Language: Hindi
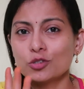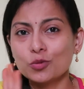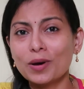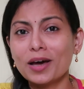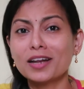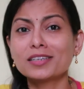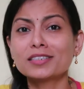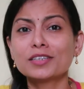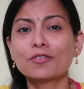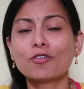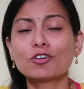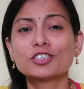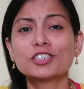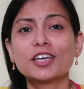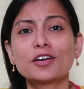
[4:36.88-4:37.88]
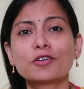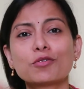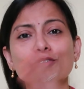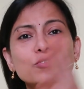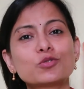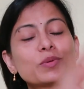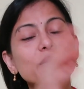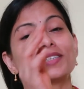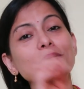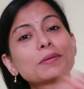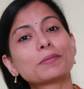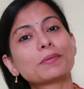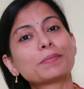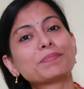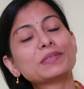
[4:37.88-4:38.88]
दोबारा से वॉश किया क्योंकि सुबह
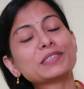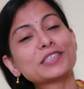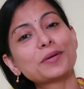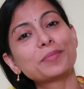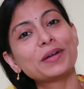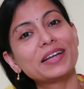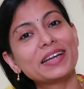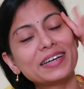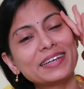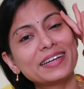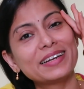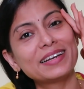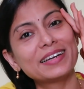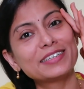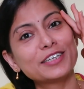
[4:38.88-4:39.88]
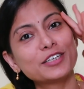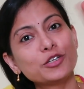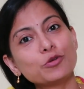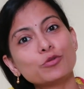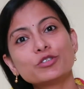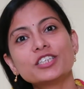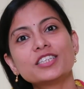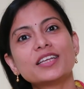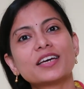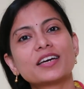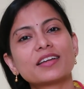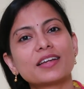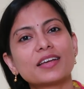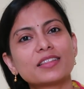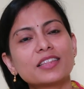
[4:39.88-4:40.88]
से बिस्तर में लेटे लेटे न्यूज़ ही
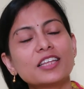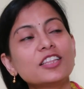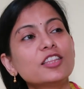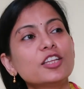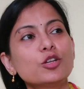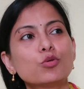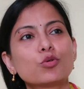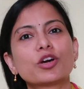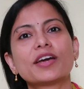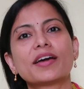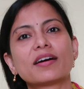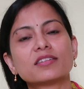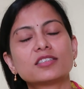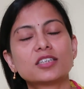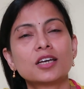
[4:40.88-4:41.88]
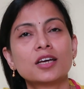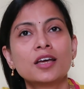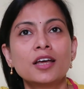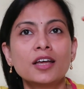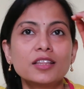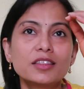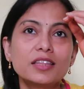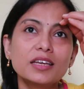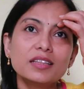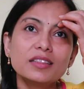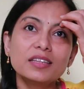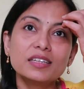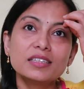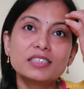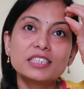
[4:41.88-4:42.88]
देख रहे हैं तीन दिन हो गए आज
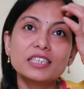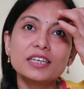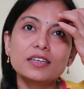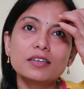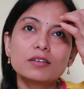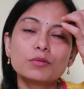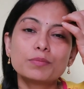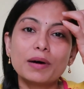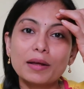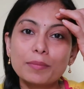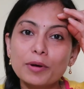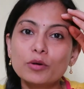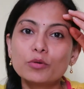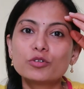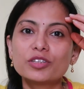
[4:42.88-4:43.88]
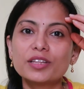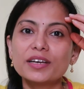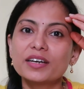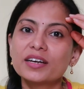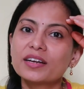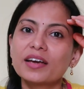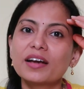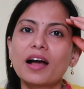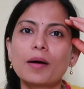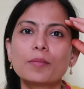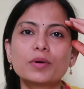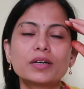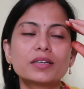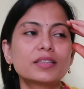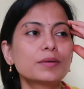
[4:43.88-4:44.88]
तीन दिन से बार बार उठते हैं घर के
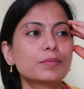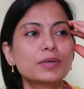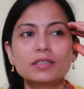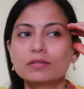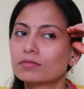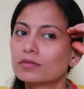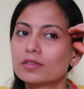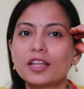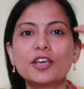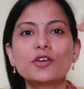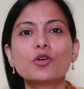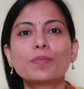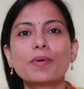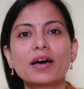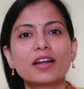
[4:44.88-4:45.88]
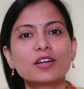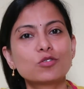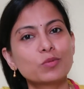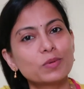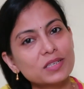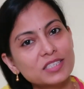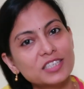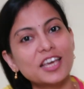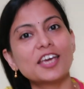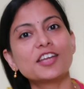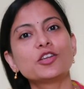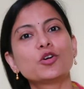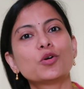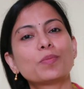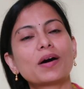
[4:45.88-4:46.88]
काम करते हैं बट नहीं हो पा रहा तो बस
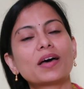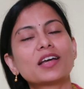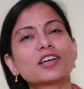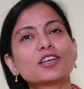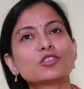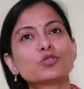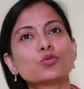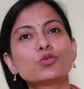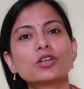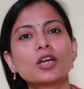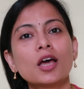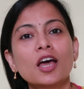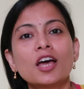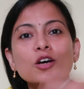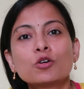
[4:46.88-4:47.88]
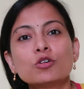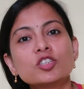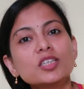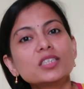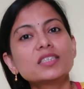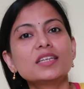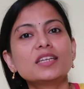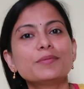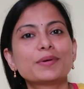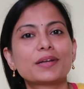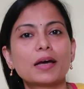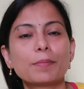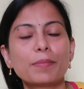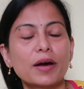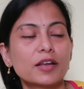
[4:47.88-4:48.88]
यही नहीं हो पा रहा कि शूट खुशी से नहीं
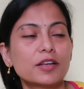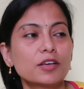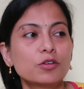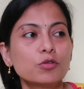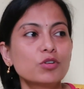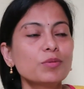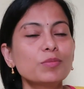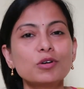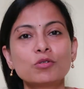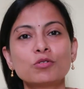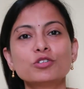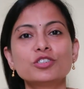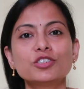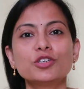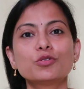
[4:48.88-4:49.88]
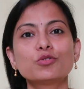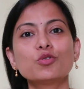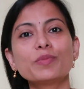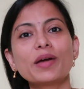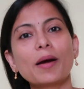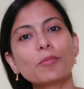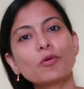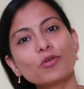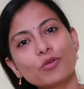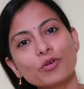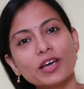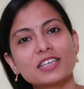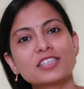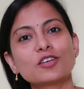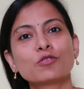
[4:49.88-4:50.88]
बना पा रही क्योंकि मैं खुश नहीं हूँ तो मैं आप लोग को
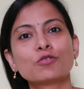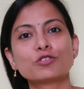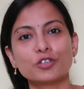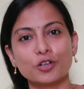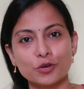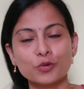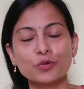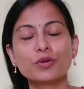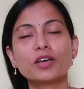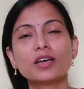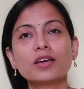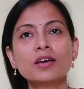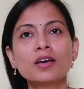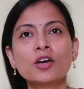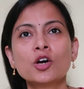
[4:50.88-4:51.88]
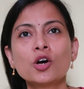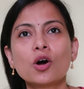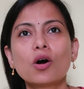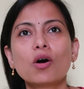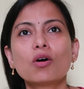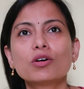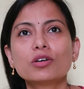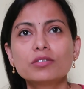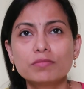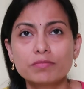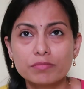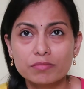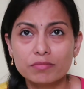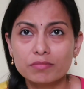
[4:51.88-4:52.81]
कैसे खुश रखूँगी और